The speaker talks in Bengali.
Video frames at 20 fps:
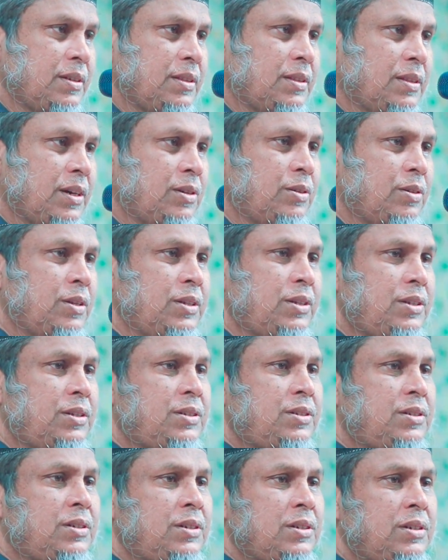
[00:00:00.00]
তাহলে
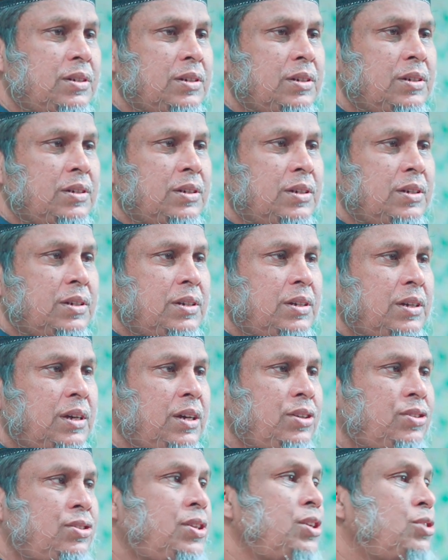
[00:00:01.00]

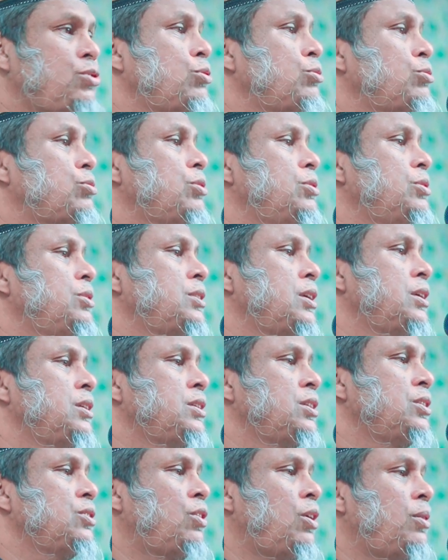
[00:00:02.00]
এই শিশু
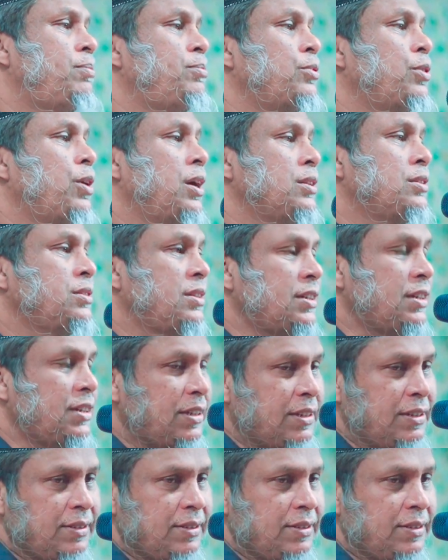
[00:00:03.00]
সন্তানটির অপরাধ কি